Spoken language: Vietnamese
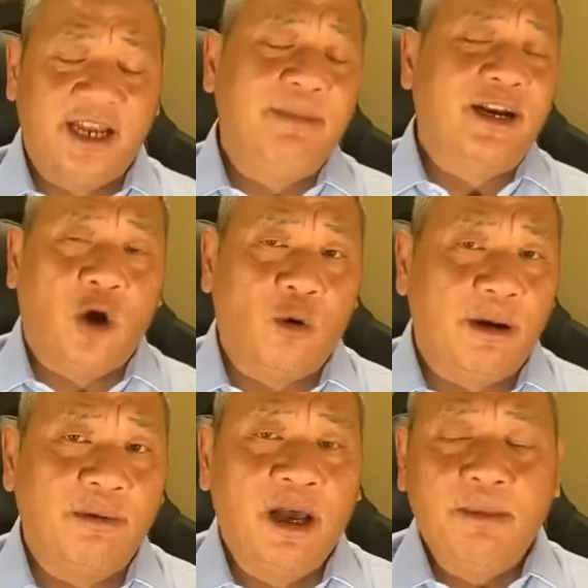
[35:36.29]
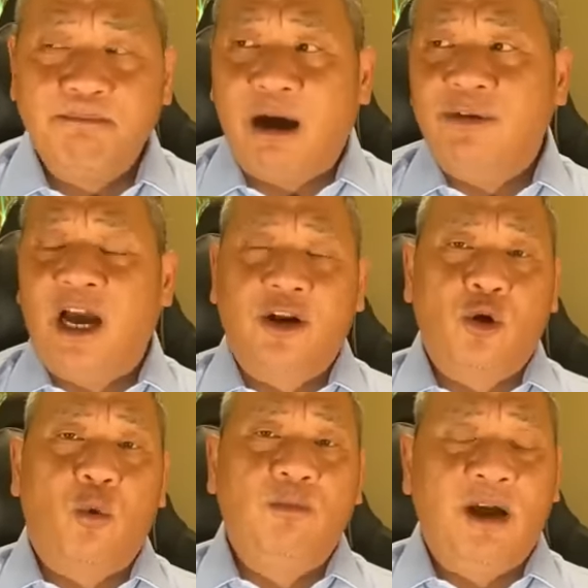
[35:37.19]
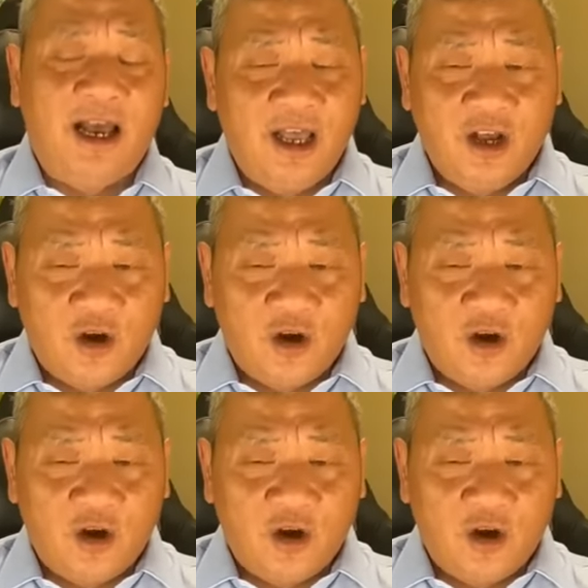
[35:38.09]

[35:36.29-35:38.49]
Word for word: Trên bản đồ là bao giờ nó cũng à,